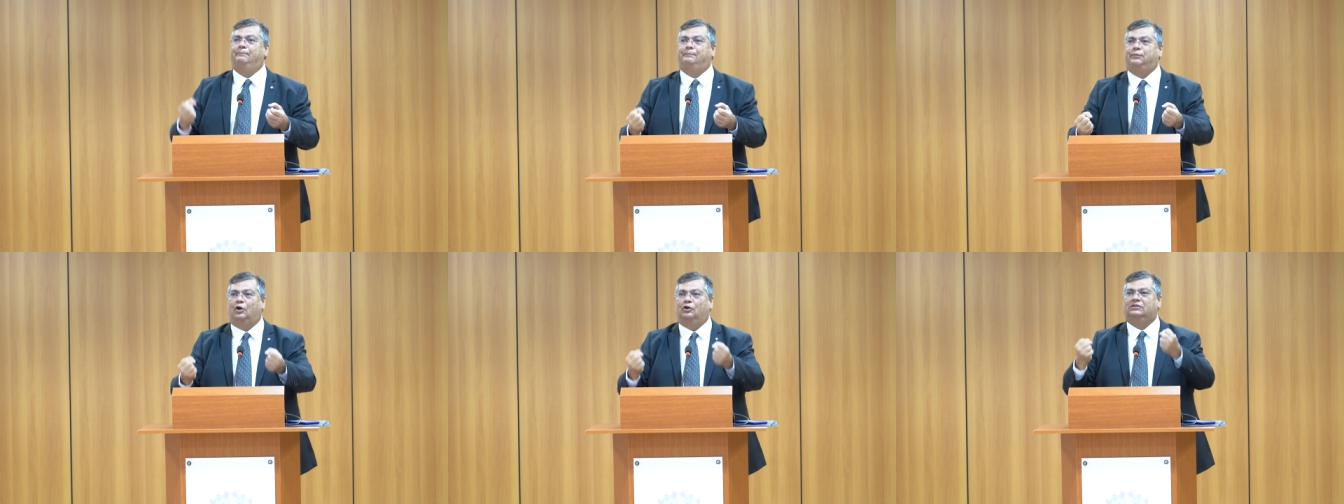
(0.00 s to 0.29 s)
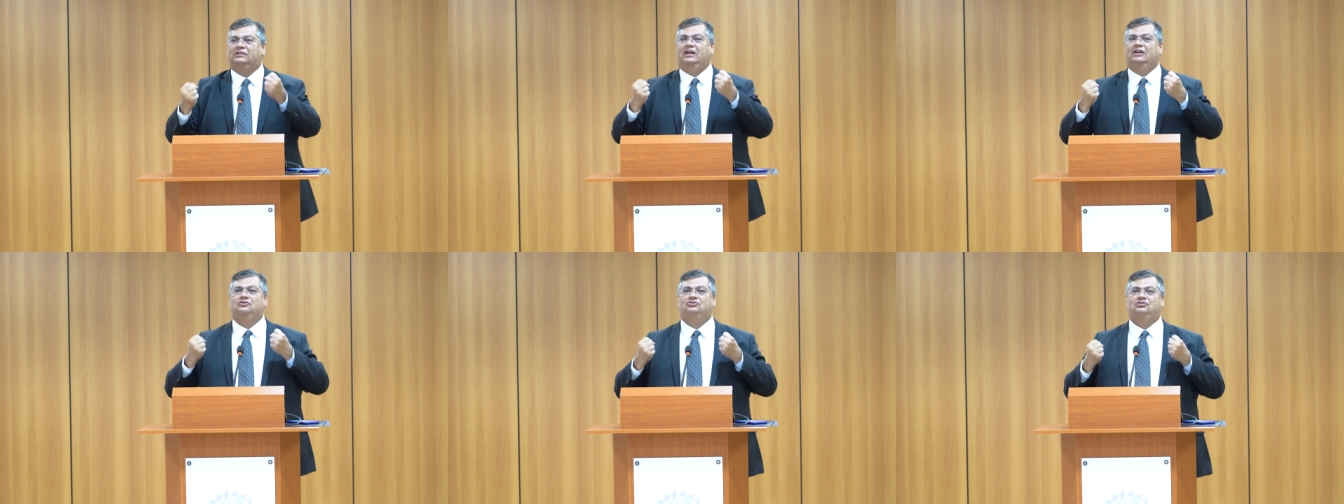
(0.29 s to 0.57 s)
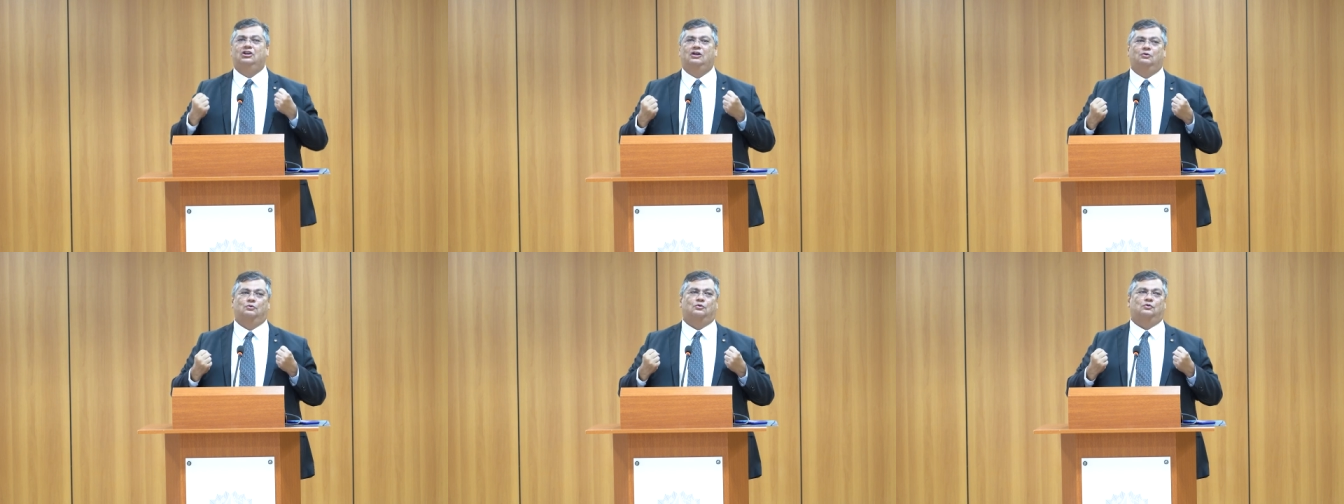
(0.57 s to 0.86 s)

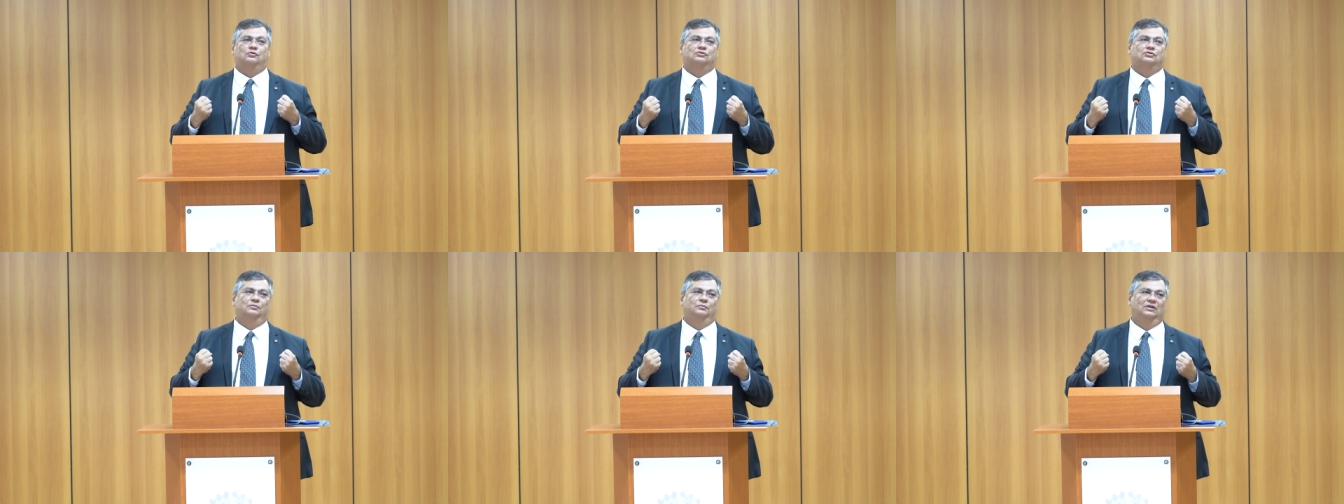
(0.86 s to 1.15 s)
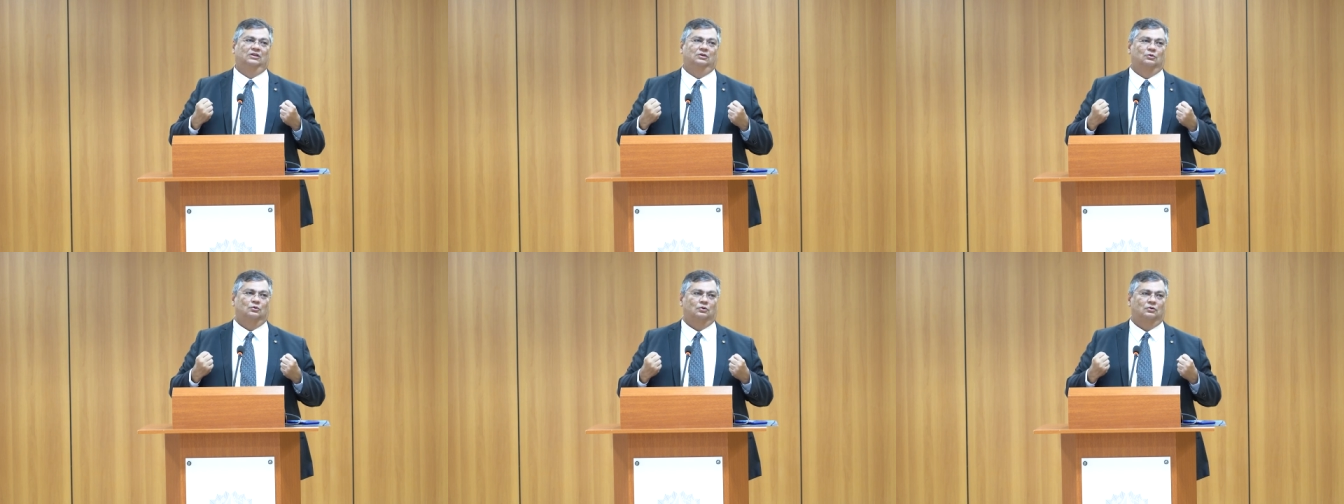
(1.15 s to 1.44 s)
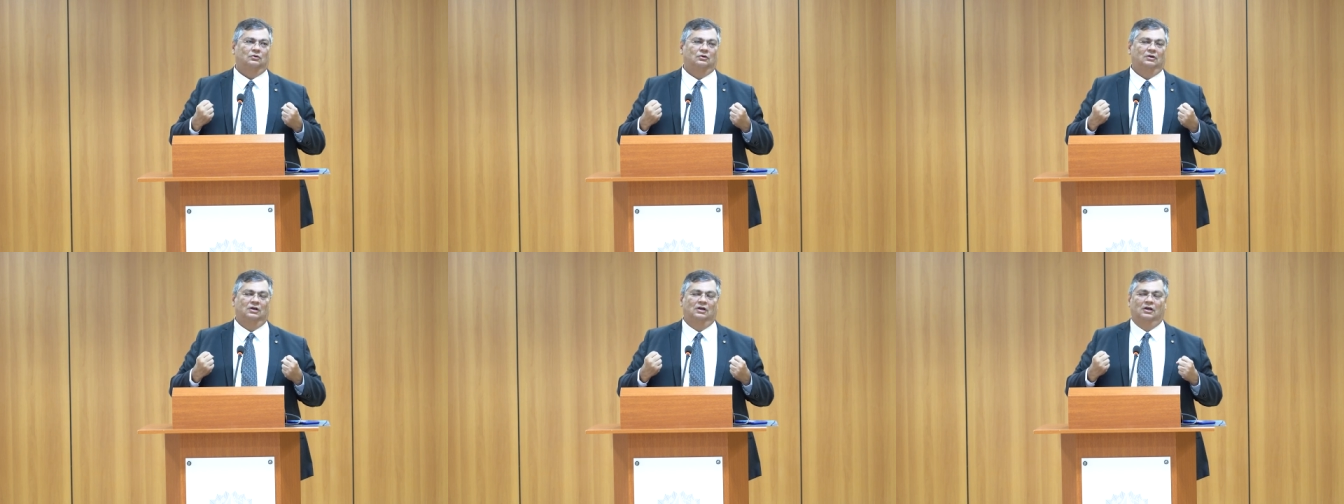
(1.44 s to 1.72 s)
proteger o consumidor.
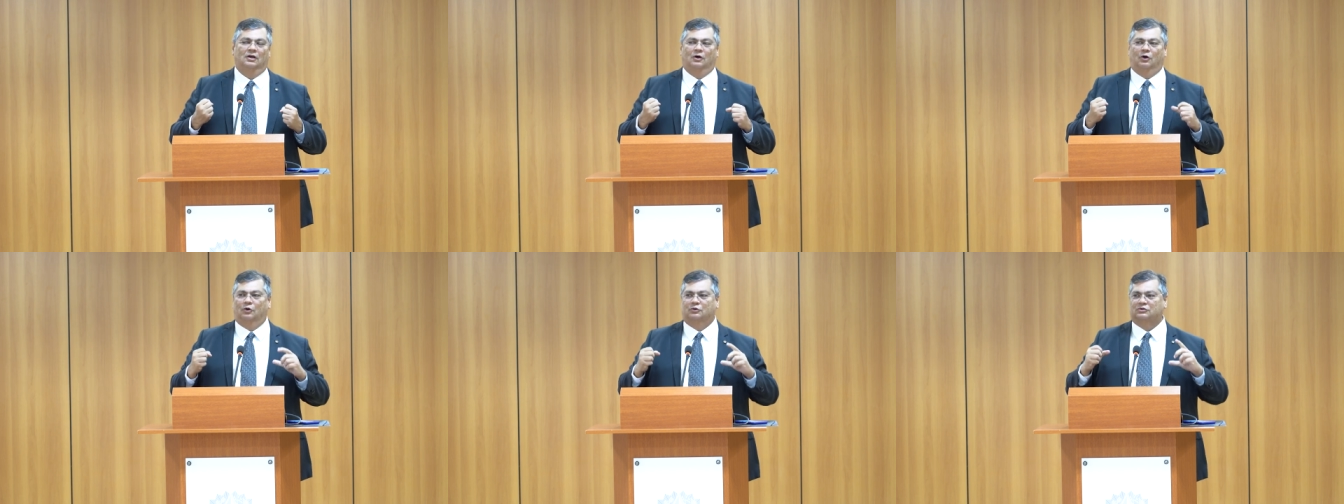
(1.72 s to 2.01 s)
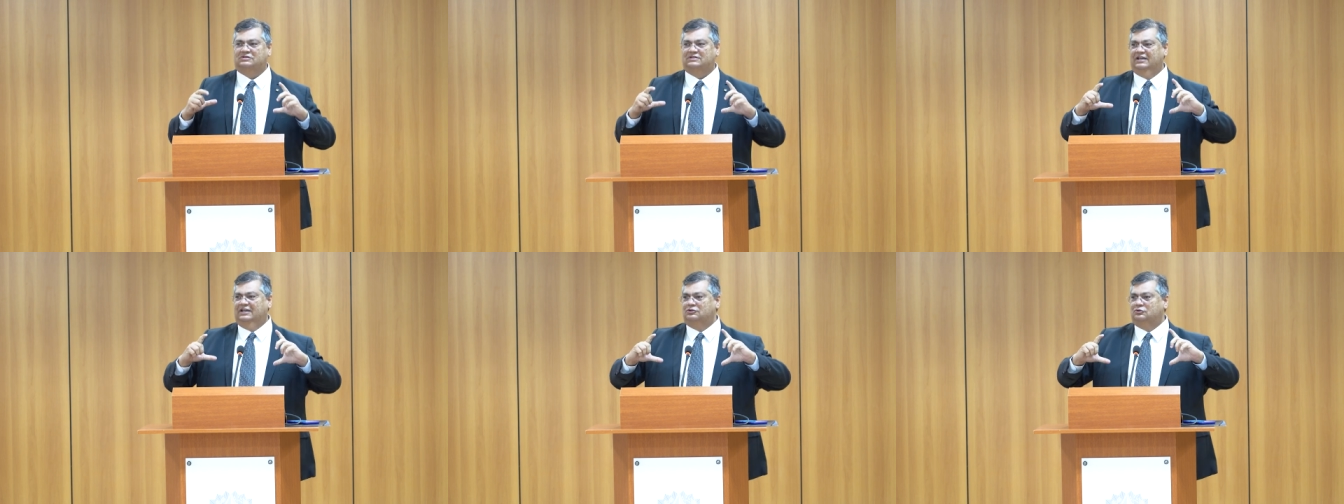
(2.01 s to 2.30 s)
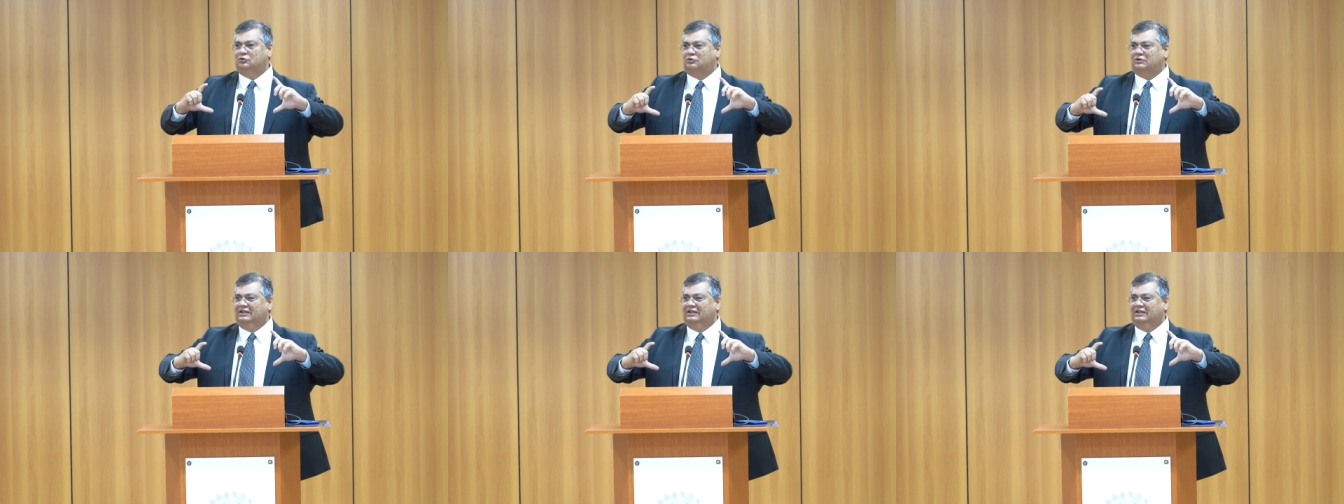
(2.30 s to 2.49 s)
Ou seja,